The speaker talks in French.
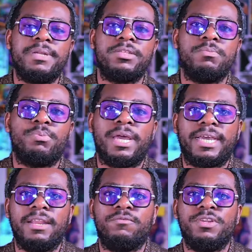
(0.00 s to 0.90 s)
raison pour
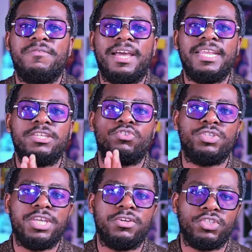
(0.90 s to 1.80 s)
laquelle vous devez aller
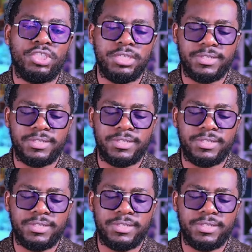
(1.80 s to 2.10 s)
étudier en Chine,